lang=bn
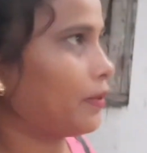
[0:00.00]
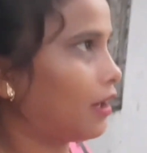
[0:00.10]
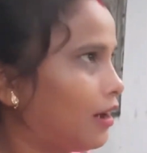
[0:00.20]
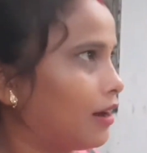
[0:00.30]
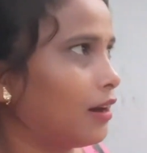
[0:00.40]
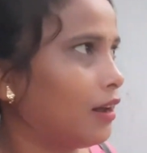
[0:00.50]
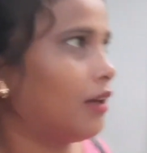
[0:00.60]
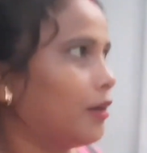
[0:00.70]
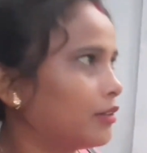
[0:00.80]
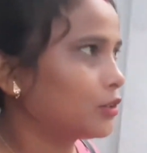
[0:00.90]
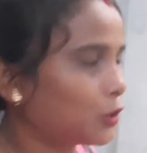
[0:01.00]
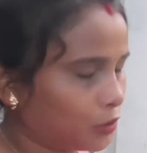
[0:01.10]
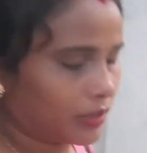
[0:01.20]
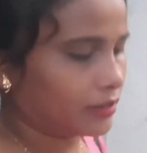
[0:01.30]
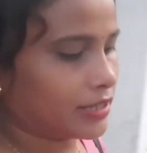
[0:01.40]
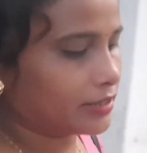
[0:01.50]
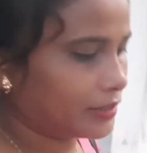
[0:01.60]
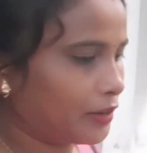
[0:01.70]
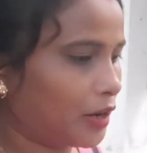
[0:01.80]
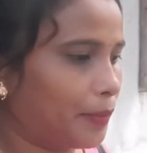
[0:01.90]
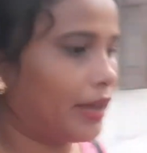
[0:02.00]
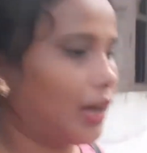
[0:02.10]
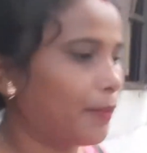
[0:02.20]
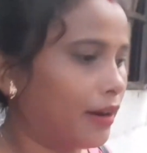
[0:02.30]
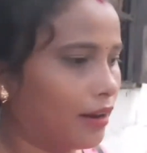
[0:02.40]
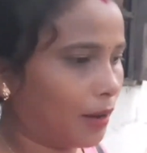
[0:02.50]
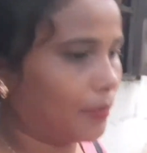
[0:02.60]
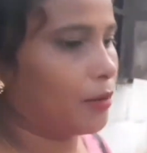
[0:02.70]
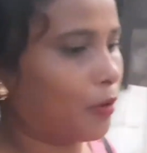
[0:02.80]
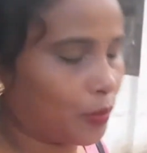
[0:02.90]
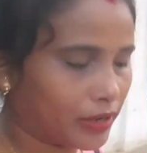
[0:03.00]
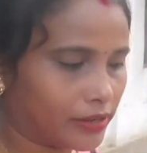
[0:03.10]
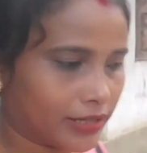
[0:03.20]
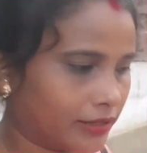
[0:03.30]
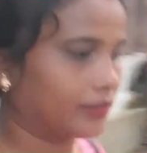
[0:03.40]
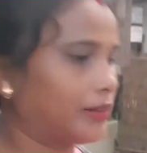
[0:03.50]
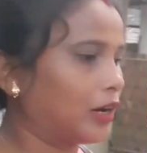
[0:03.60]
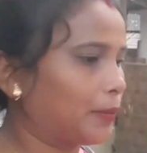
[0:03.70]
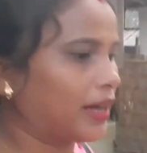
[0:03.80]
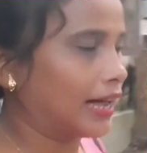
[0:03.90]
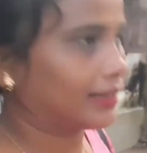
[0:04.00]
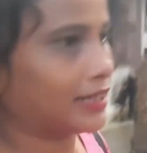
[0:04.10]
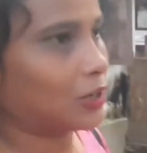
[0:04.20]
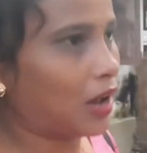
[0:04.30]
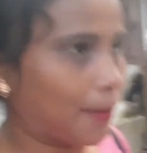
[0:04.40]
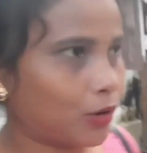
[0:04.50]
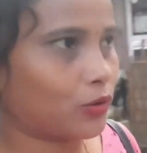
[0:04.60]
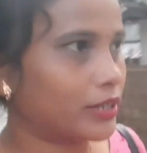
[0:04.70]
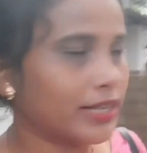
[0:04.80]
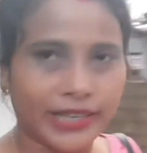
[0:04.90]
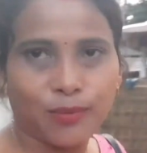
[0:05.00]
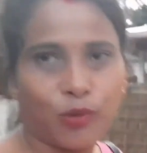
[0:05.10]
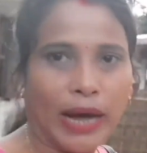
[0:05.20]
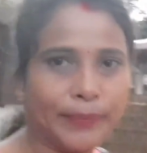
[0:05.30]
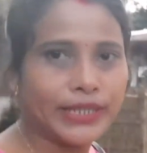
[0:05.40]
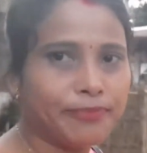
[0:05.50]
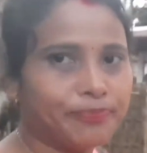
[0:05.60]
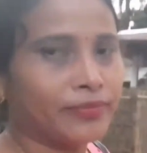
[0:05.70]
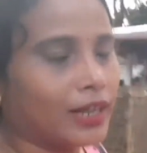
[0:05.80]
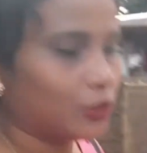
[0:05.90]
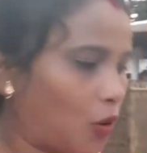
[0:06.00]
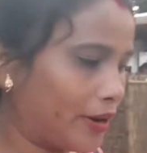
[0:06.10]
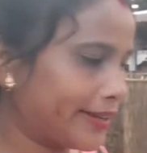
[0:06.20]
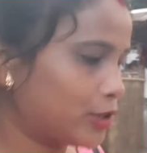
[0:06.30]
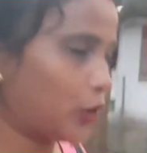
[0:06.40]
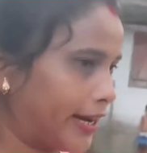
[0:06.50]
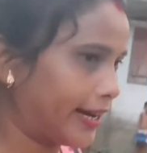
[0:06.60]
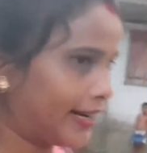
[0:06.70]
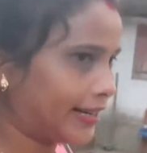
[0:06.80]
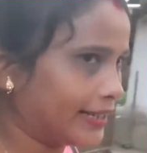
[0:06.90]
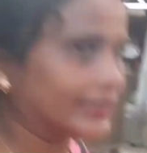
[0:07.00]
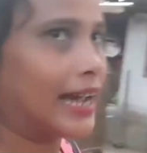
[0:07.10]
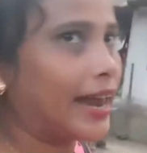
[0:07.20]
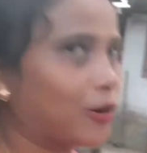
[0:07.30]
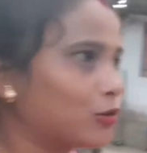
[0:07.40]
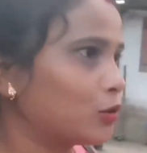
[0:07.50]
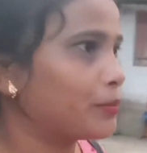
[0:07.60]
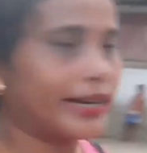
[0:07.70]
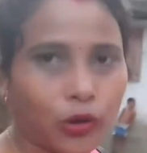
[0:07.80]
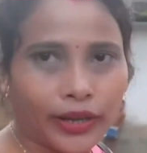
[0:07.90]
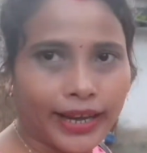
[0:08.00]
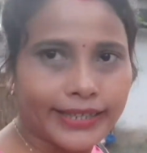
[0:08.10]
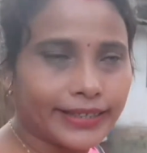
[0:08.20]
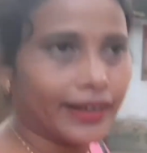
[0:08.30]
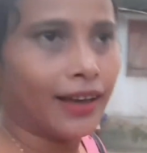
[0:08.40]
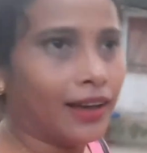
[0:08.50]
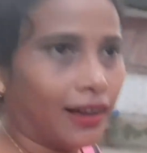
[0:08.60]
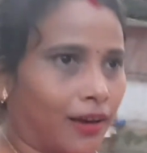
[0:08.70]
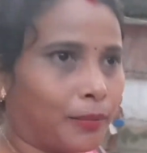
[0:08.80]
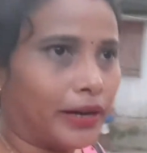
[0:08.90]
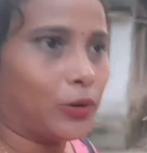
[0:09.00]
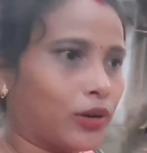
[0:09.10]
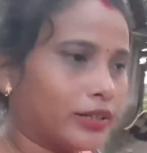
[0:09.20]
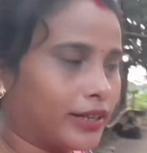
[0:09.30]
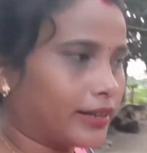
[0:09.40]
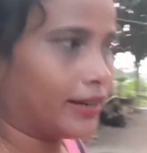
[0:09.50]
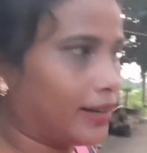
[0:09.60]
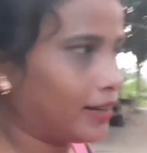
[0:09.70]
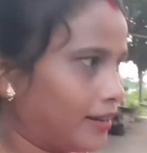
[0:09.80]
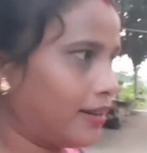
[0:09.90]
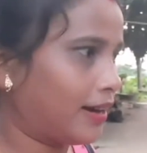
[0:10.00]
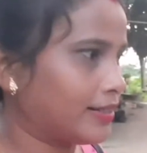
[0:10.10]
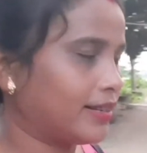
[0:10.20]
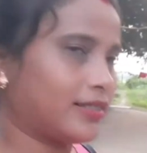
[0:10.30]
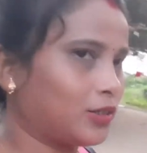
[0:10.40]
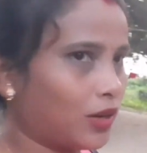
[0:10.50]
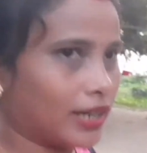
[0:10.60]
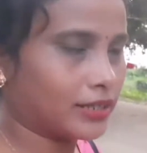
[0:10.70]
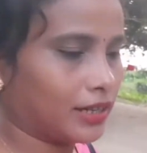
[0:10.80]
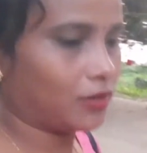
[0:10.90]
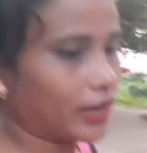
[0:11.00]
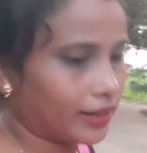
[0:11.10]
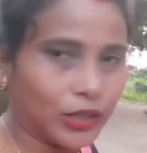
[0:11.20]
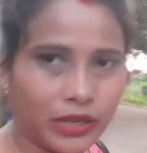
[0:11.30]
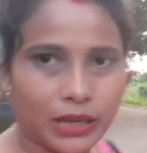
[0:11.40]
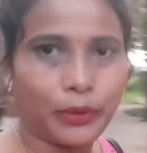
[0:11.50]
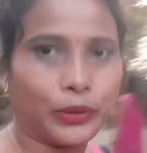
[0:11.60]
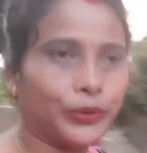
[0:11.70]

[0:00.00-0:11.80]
আর ছোটো মেয়ের ড্রেস কিনতে হবে আবার আমার বড় মেয়ের ড্রেস কিনতে হবে আর তাছাড়াও আমারও ড্রেস কিনবো ভাবছি তো অনেক কিছু কেনাকাটা আছে আর এখন তো বিকেল হয়ে গেছে মানে ওখান থেকে আস্তে আস্তে তো আজকে অনেক রাত হয়ে যাবে হয়তো